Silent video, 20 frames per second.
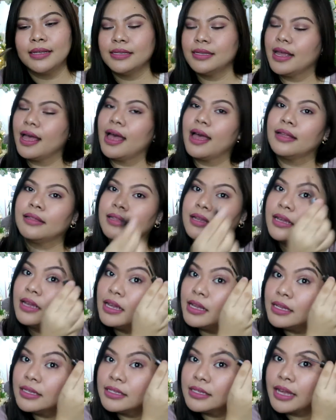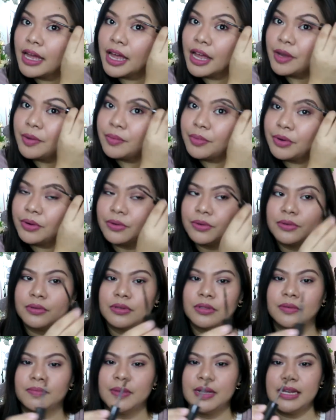si ate. Sa
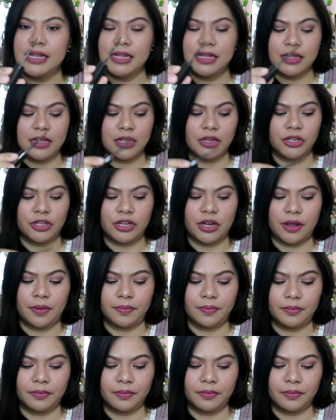eyebrows. Maliit lang siya.